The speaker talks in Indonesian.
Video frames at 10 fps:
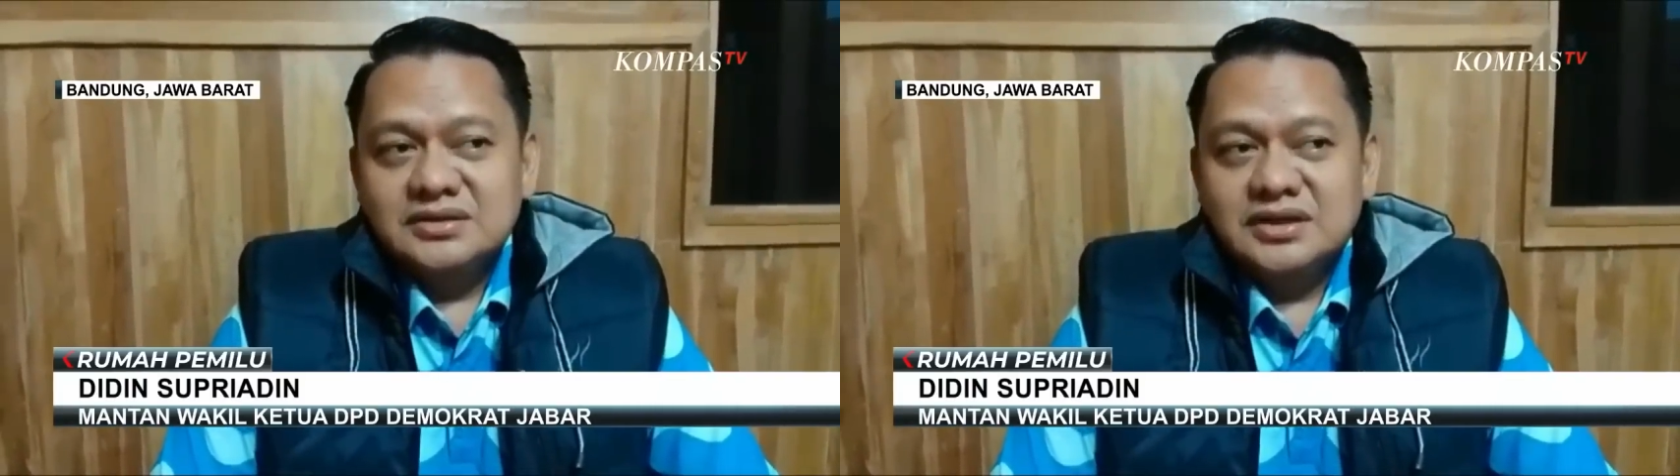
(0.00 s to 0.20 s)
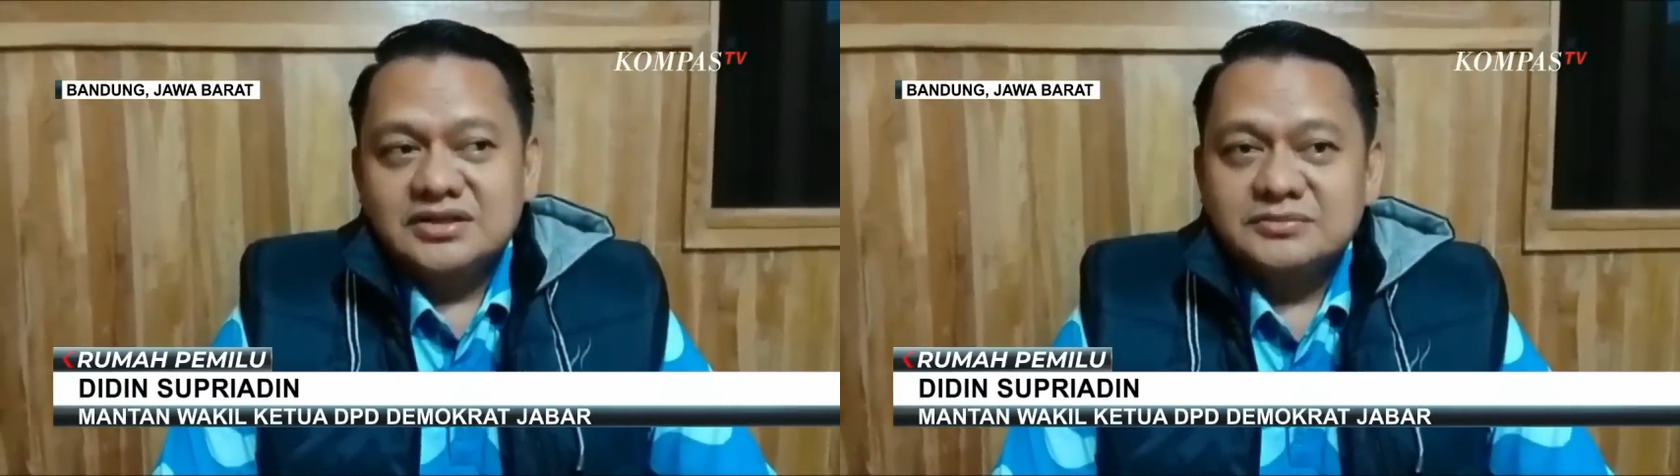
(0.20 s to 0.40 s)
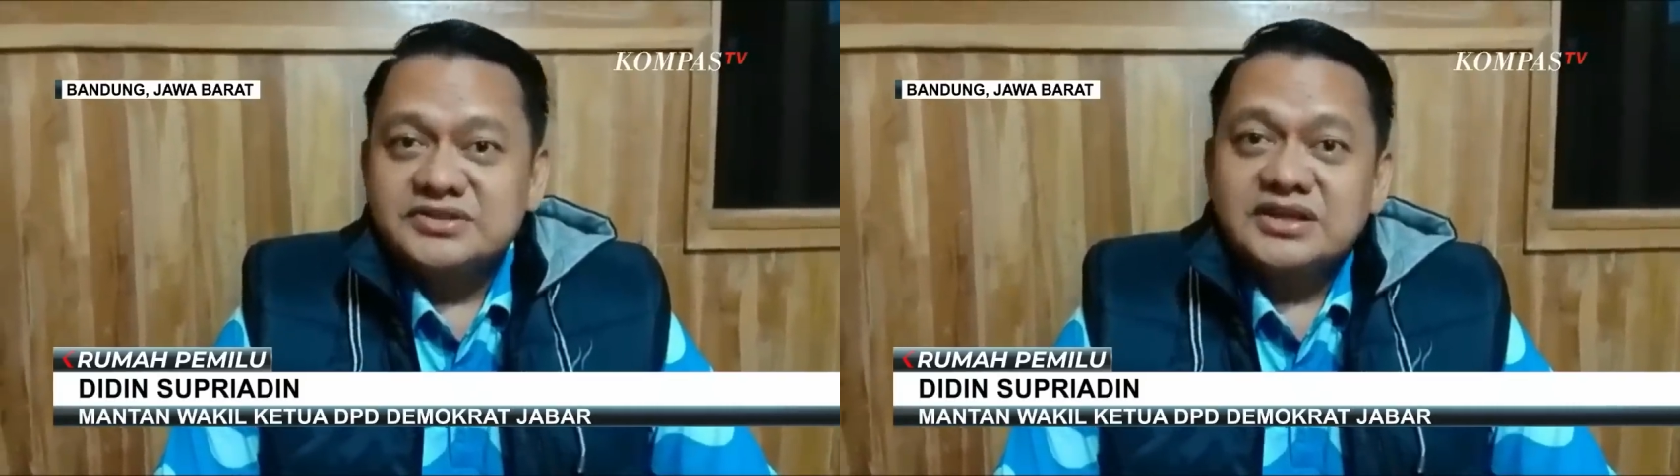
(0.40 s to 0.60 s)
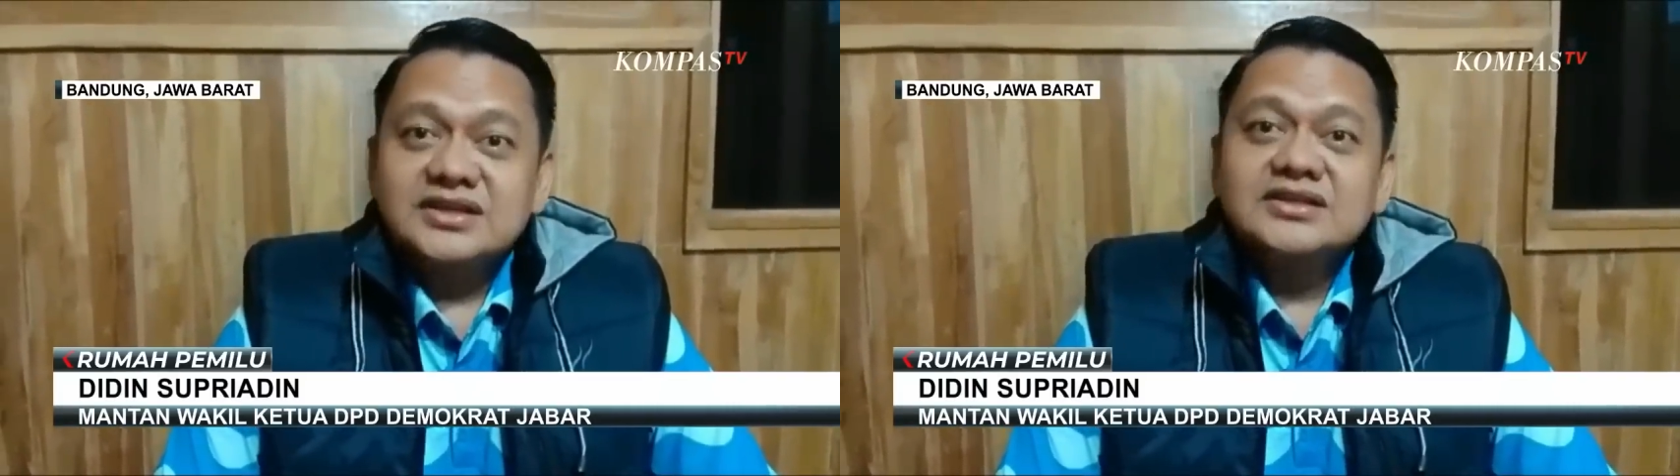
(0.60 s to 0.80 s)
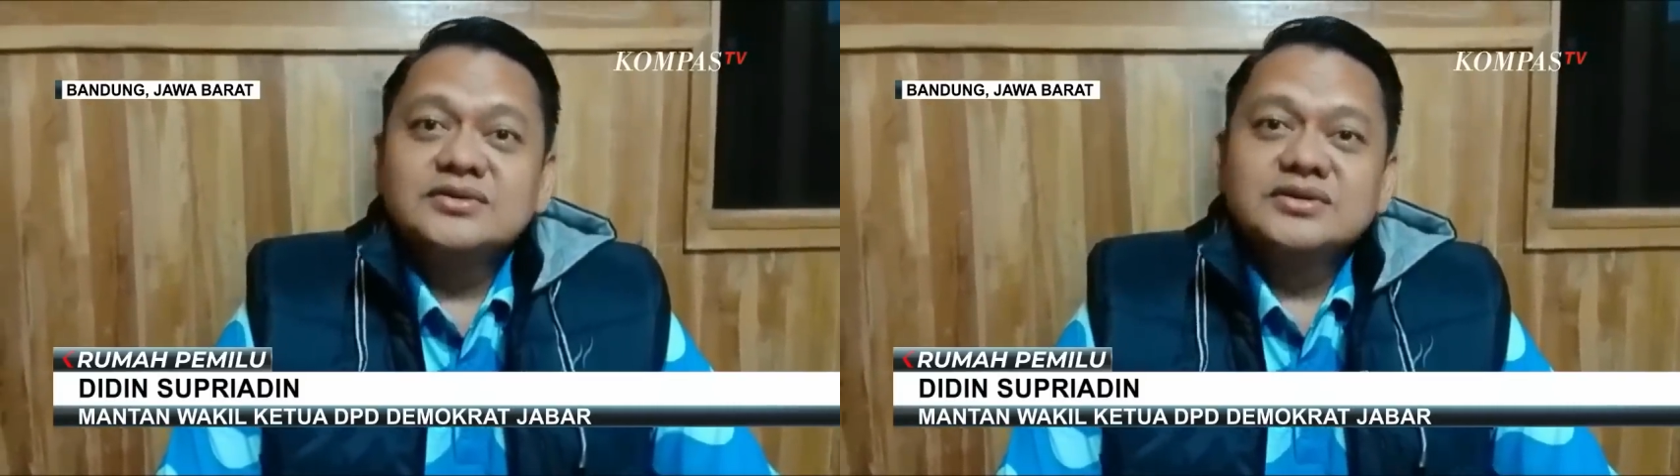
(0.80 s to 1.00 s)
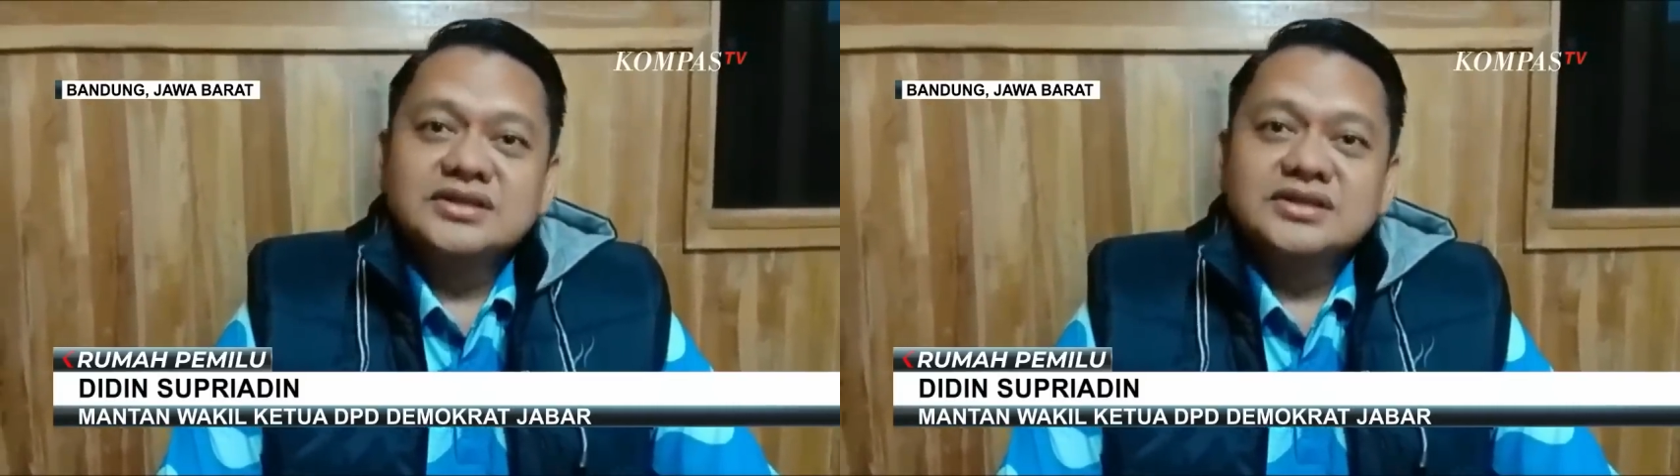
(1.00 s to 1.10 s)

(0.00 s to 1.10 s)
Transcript: ya sebesar itu